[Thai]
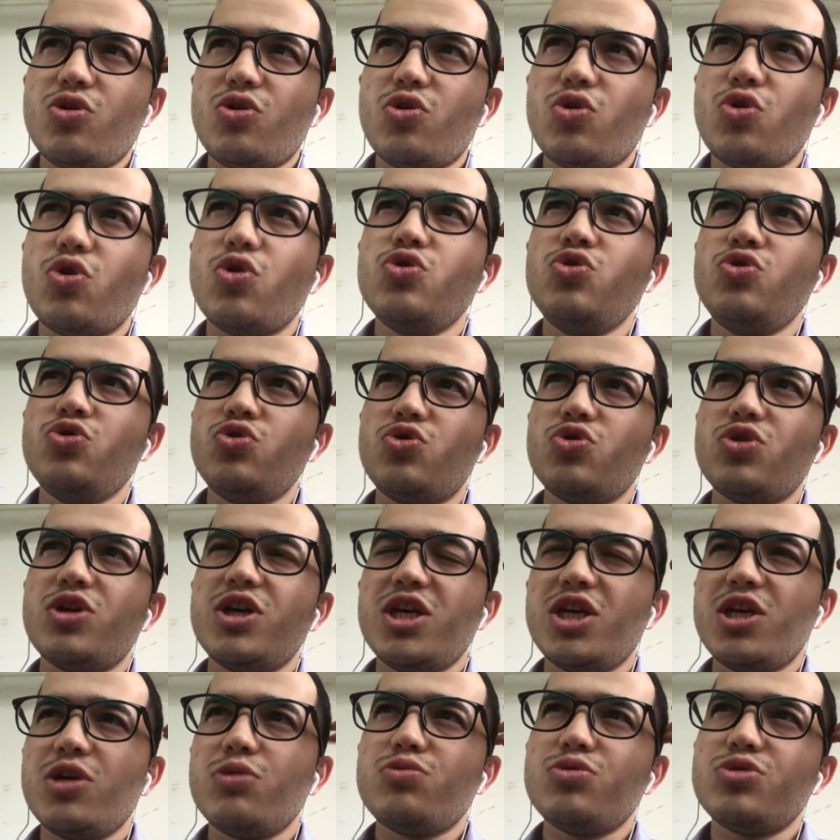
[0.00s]
คนตุร
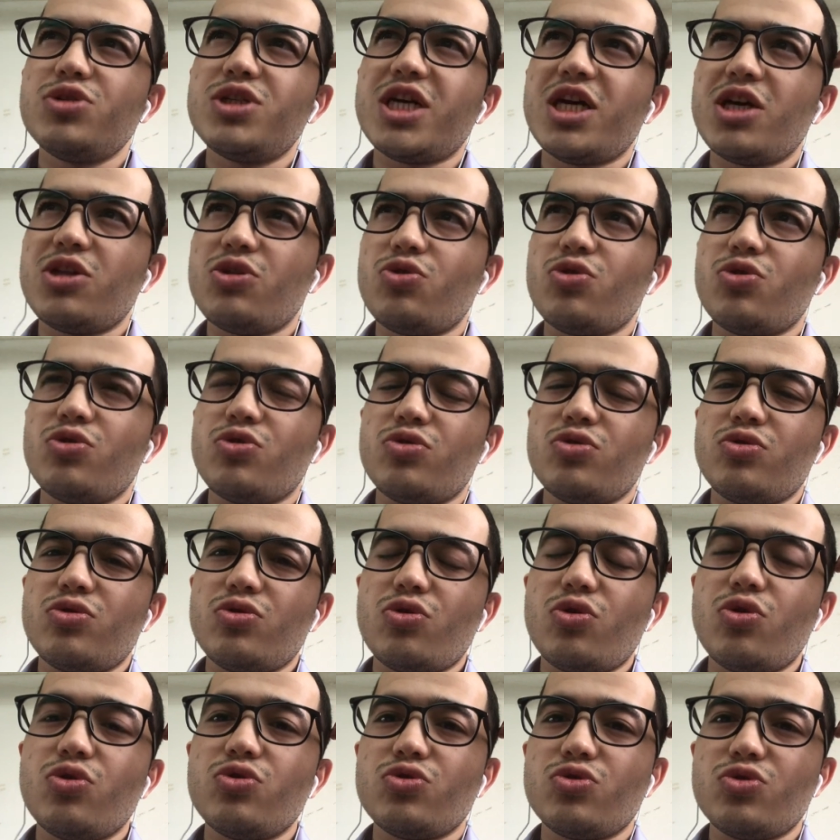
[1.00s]
กีผู้ชายตรง
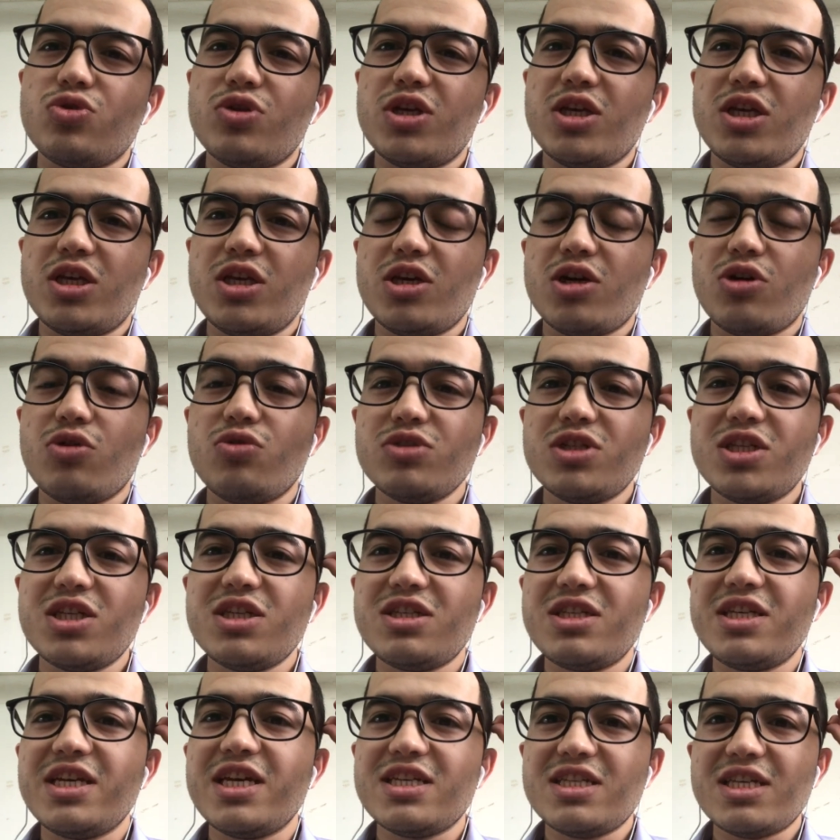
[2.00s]
คนตุรกีเขาจะ
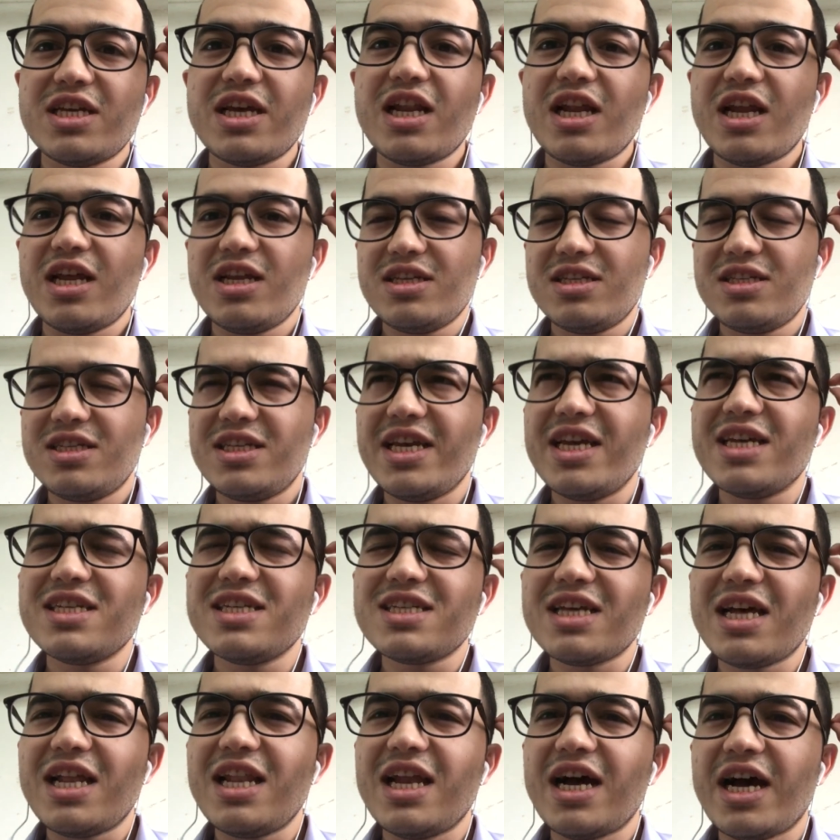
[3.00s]
เสียสละเสียส
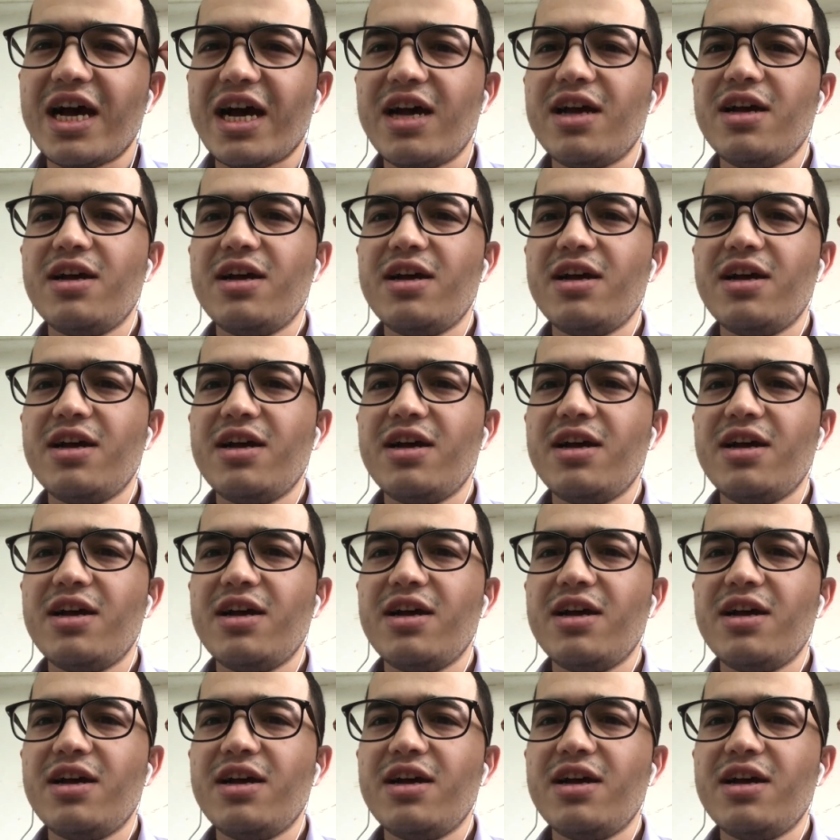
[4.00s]
ละ